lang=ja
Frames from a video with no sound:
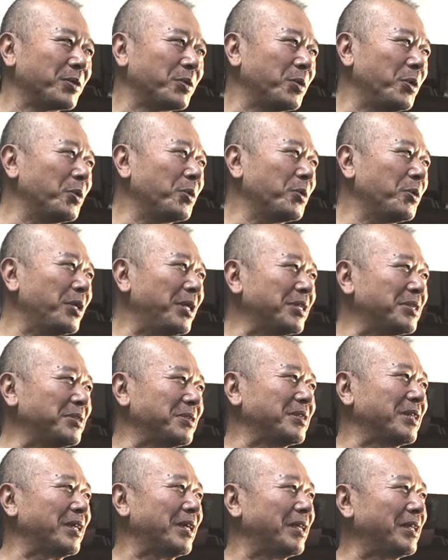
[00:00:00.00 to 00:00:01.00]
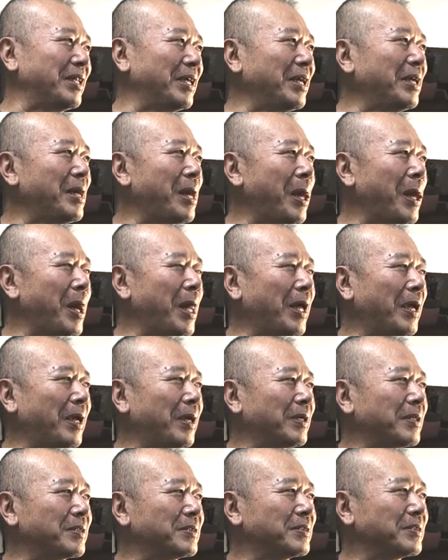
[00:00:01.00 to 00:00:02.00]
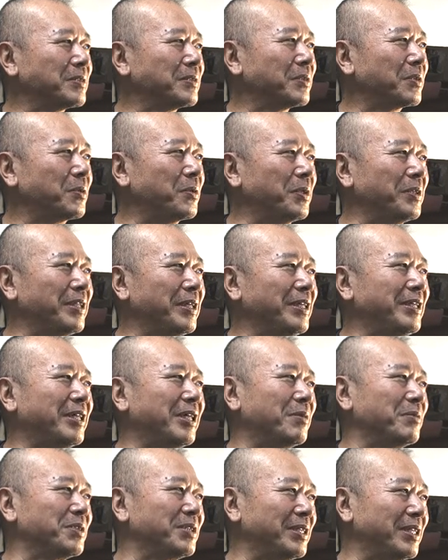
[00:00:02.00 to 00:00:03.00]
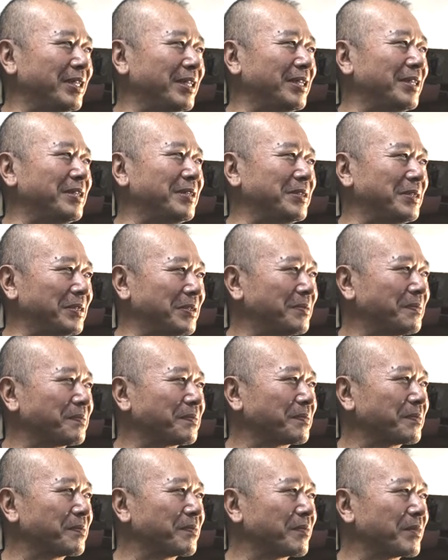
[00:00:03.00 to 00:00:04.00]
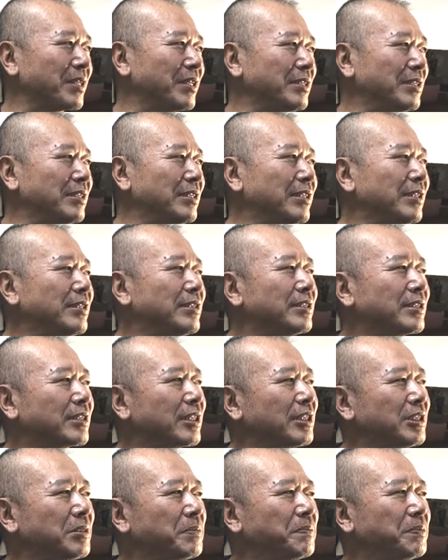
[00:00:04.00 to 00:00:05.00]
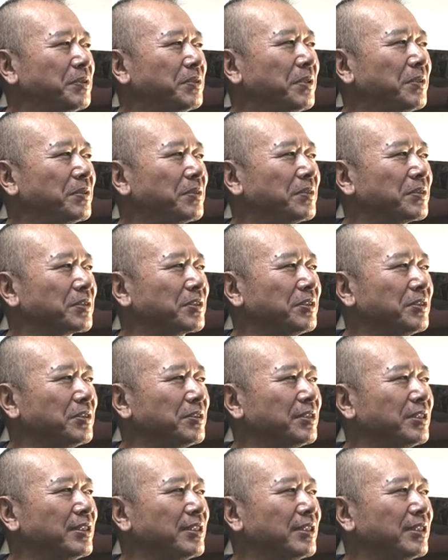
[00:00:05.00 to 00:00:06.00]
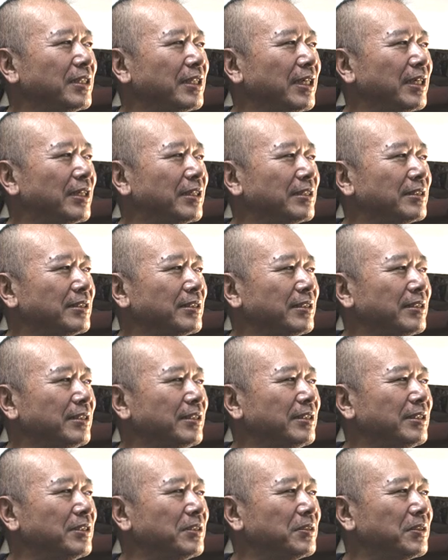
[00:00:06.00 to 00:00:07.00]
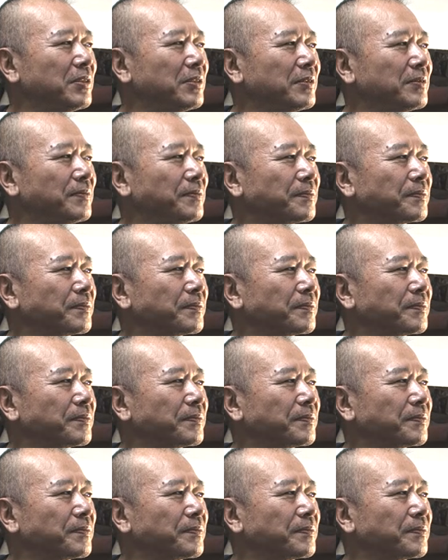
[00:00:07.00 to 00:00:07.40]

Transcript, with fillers: 高校野球ならね、これでいいかもしれないですよ。しかしプロの球審が一度、